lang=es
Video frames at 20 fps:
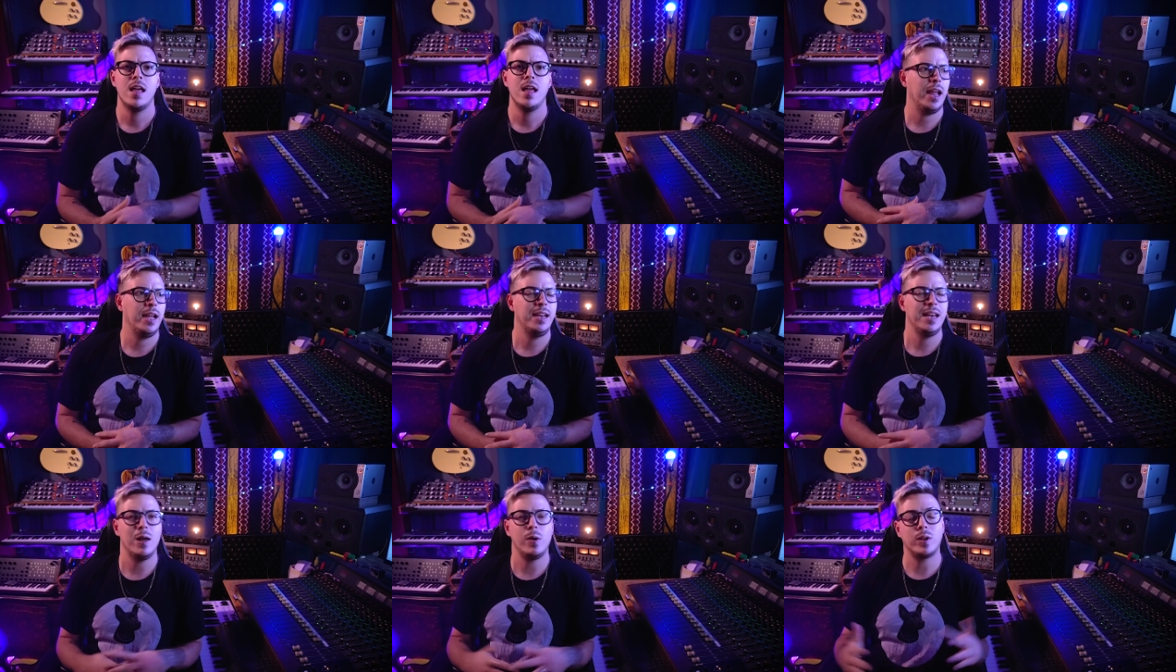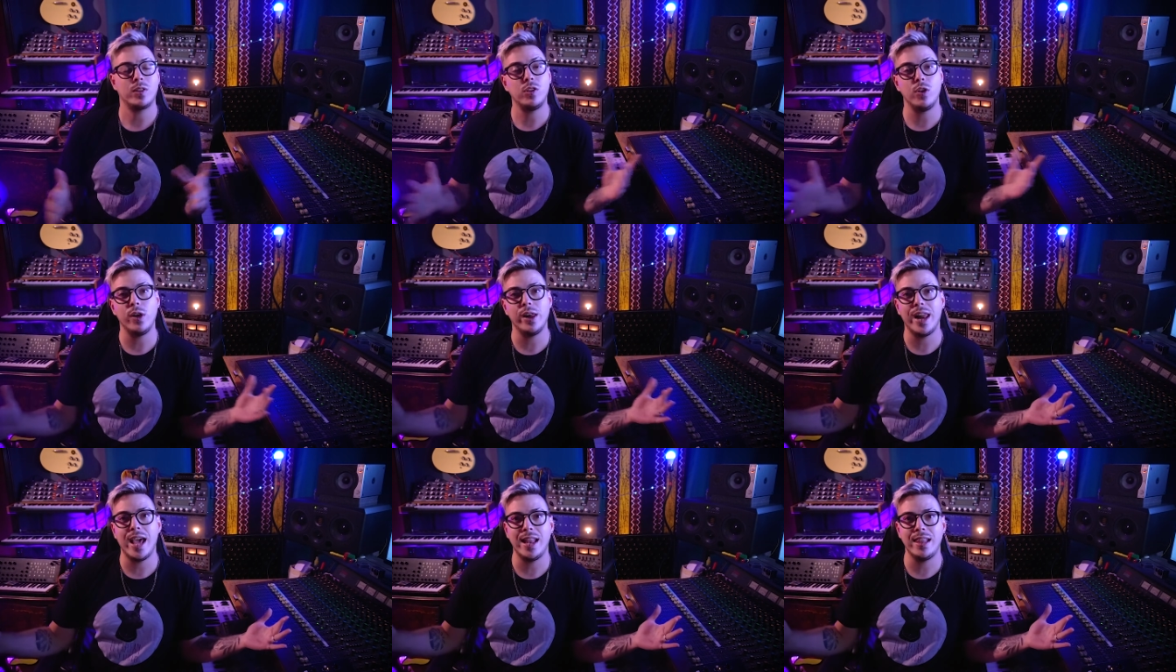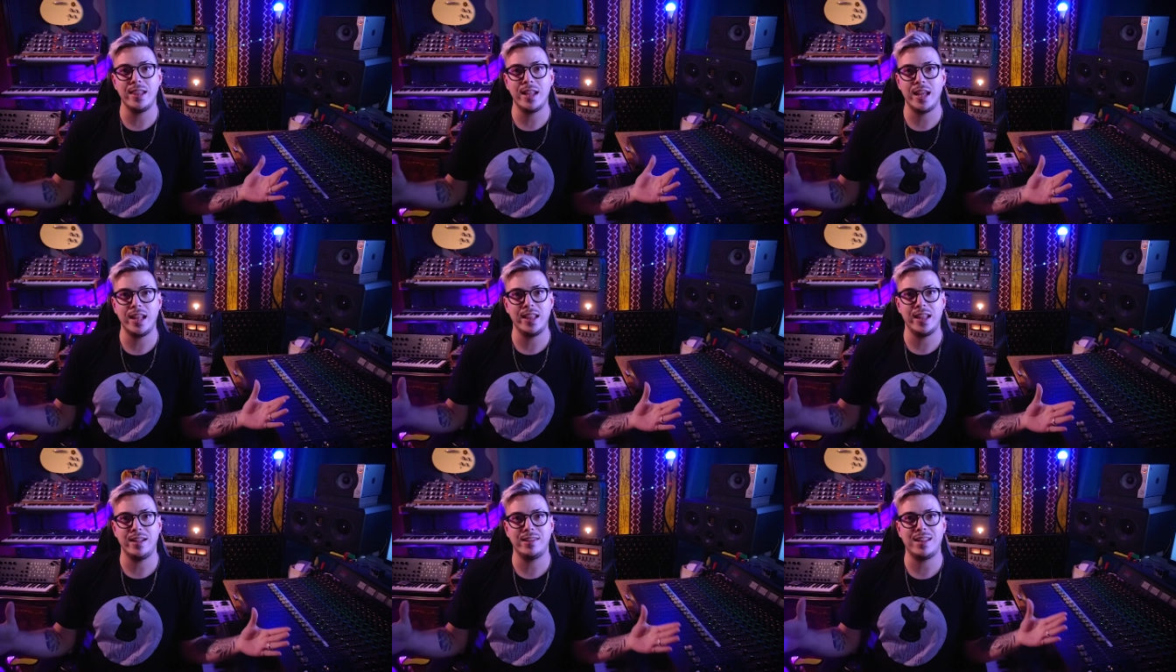Y la versión
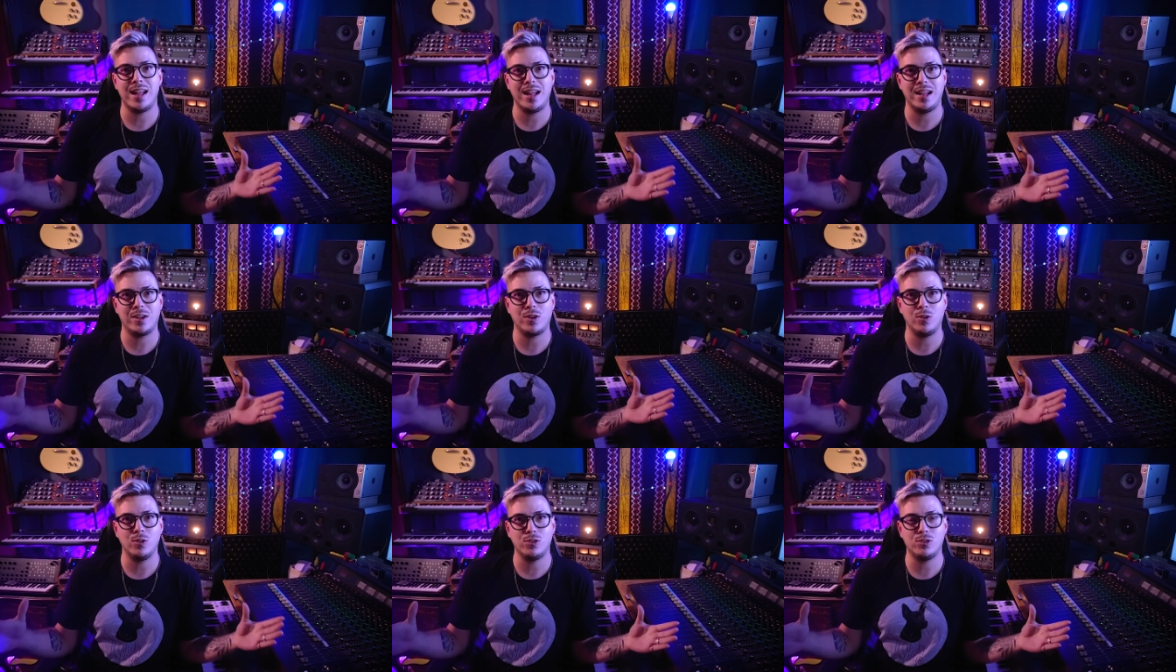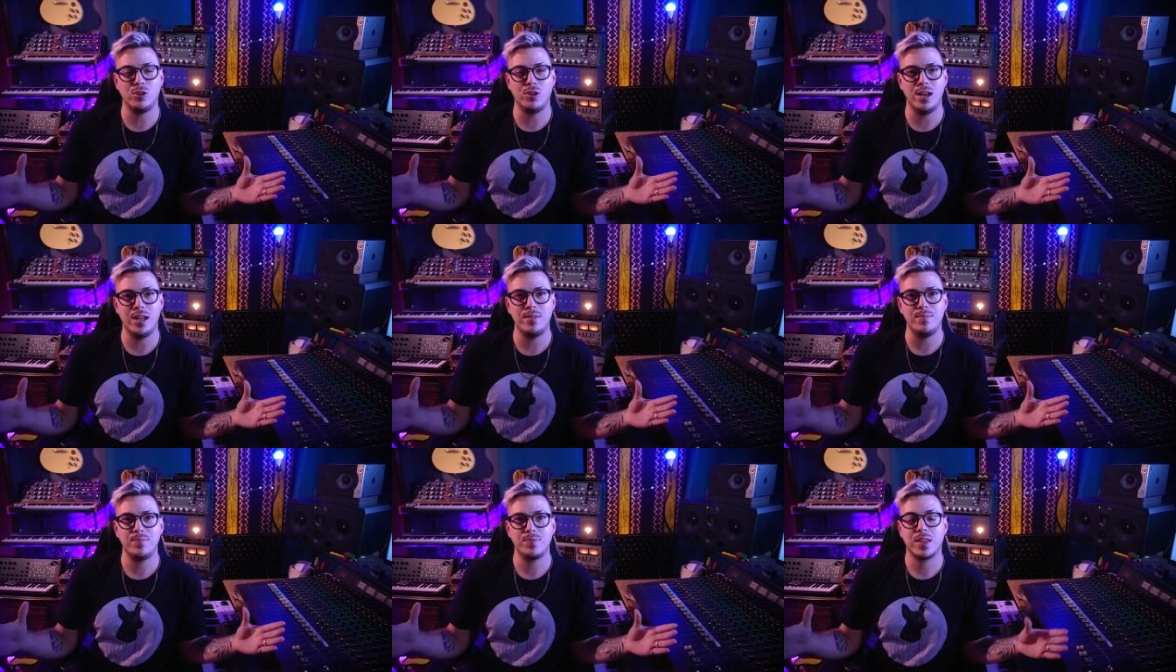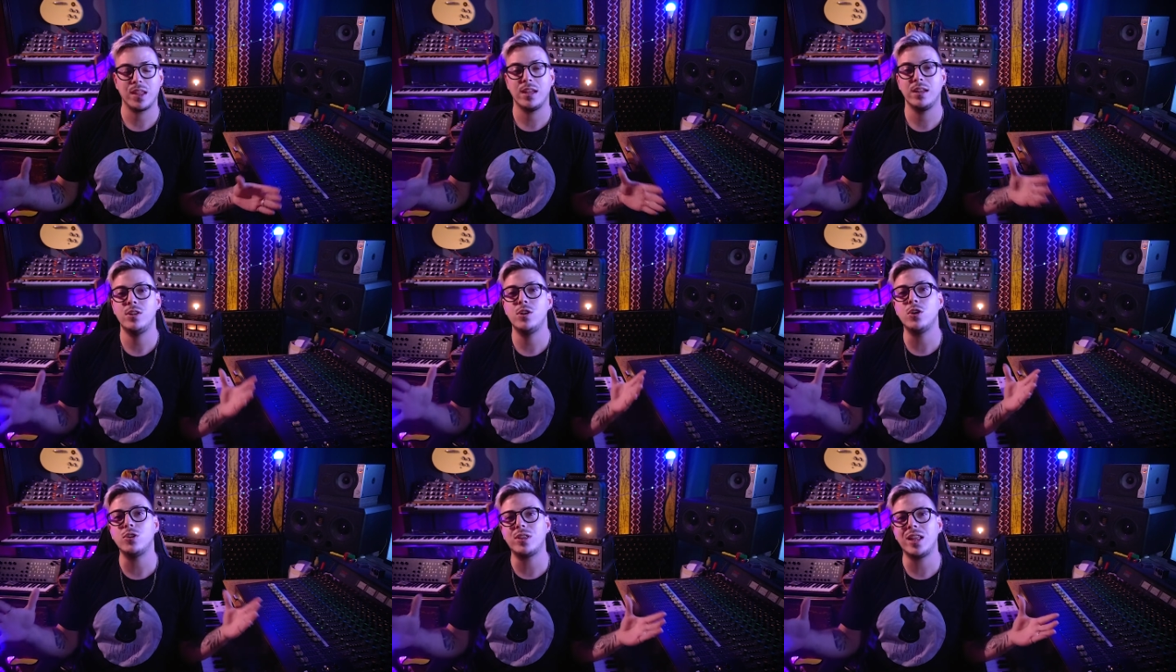grande de esa consola
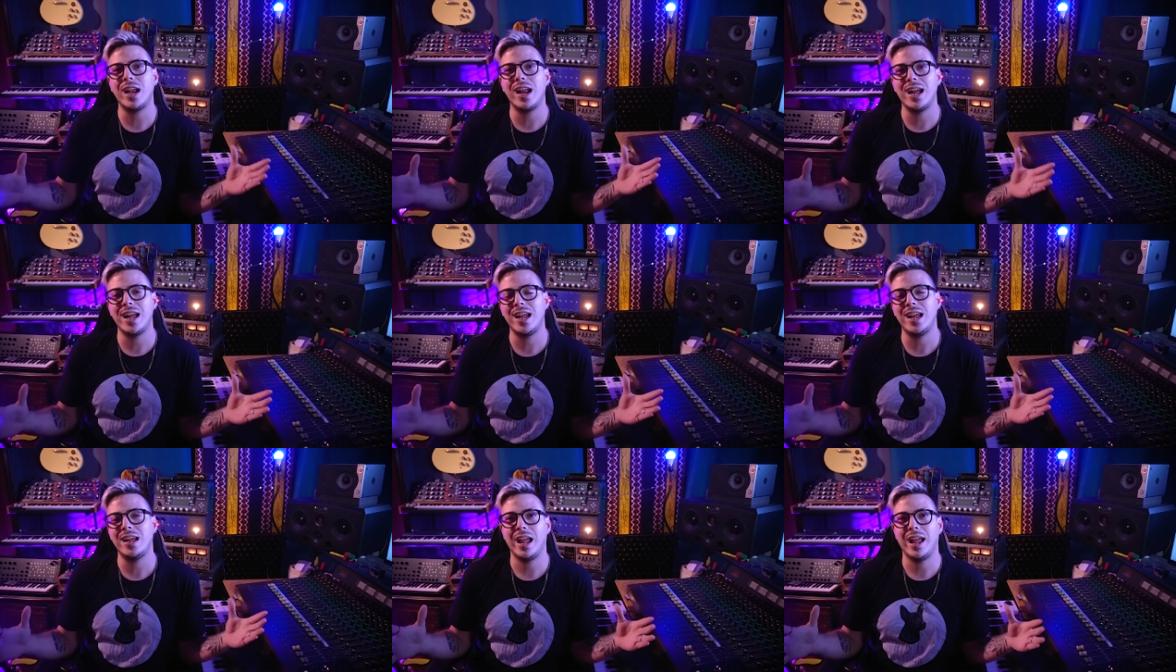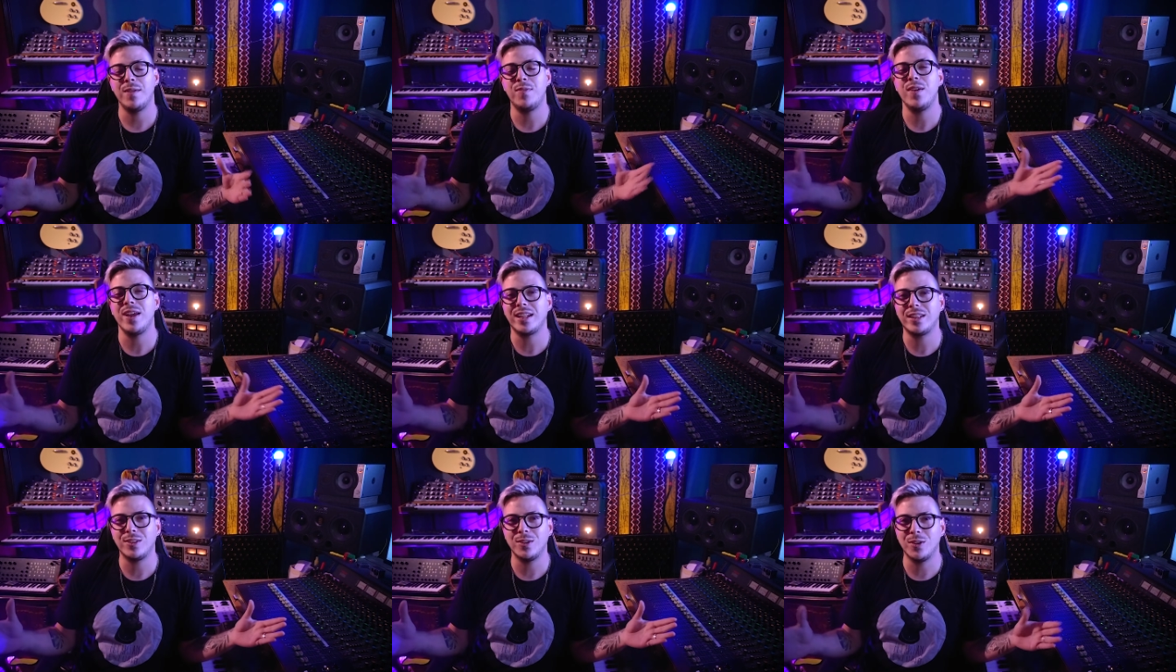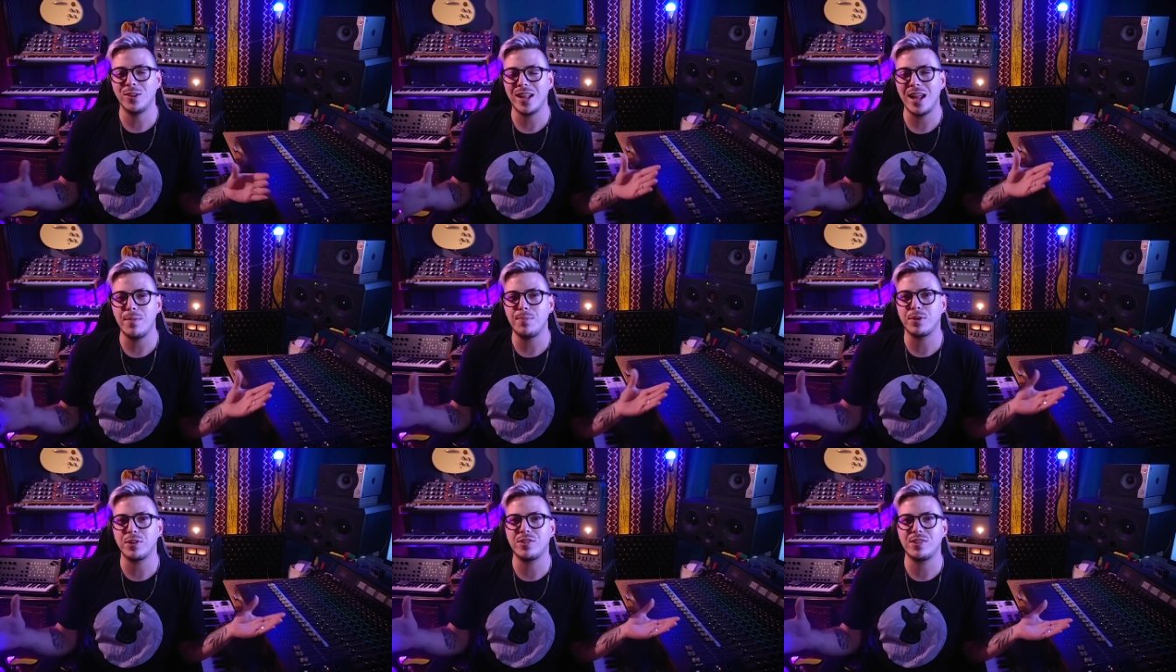no trae efectos, no
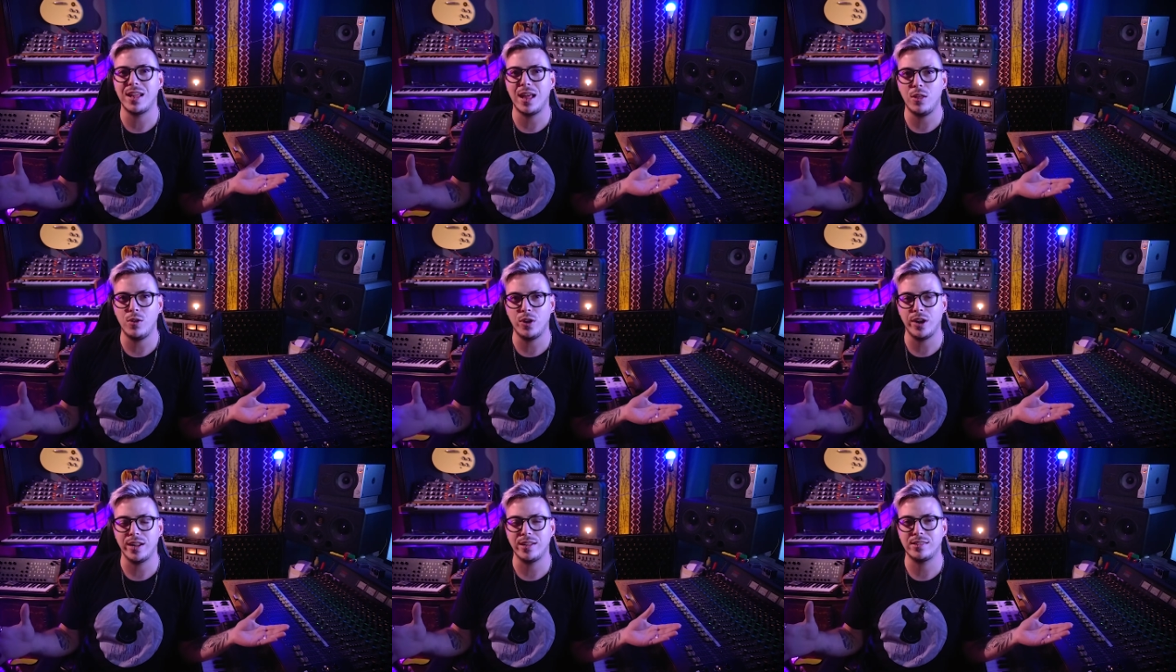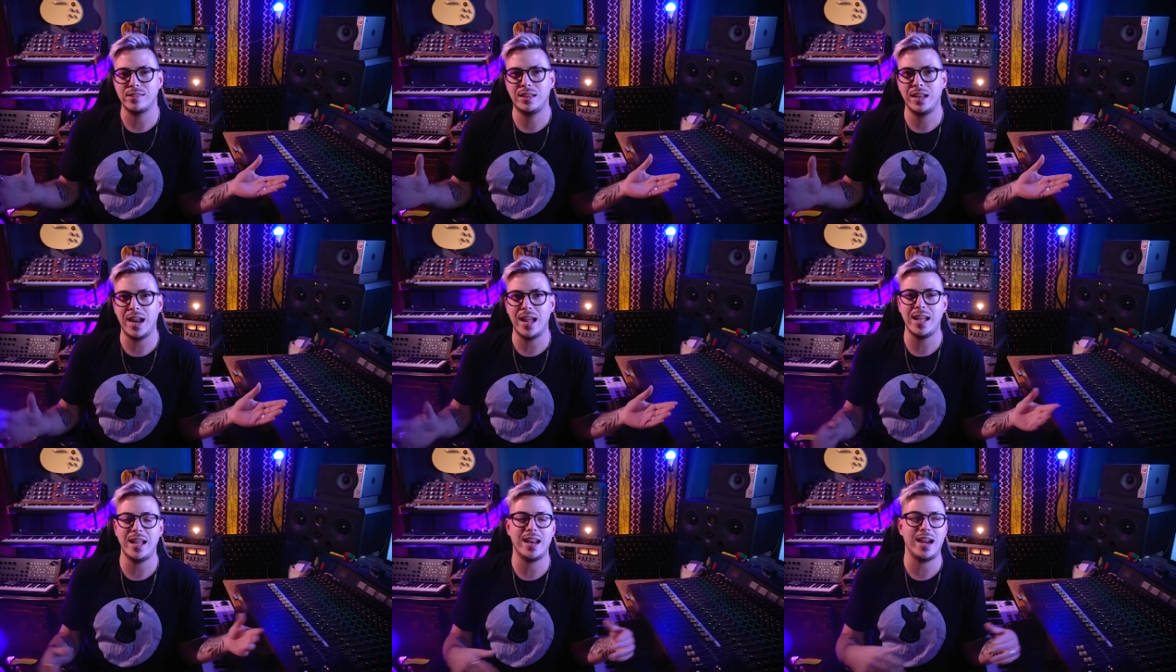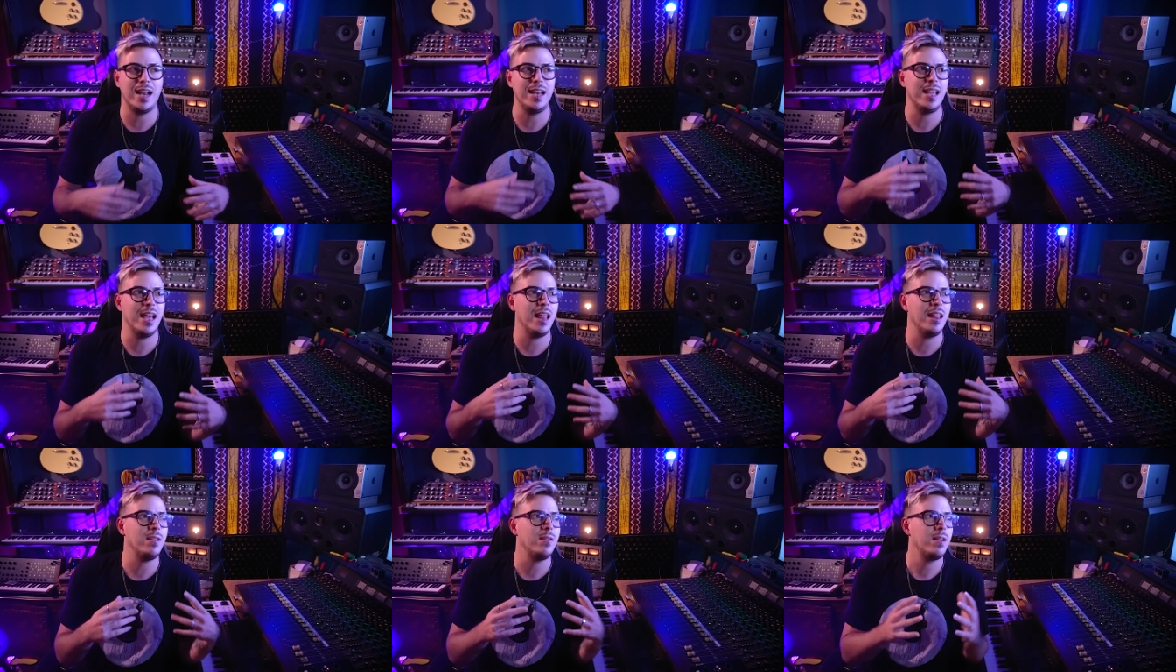trae procesadores, trae en
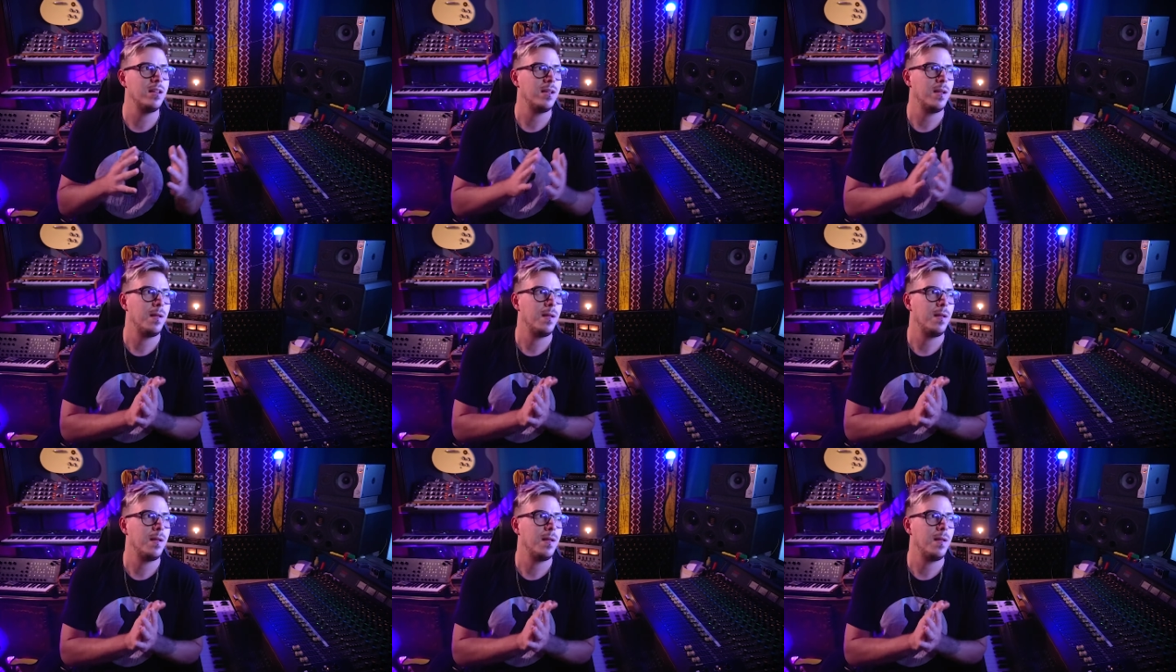realidad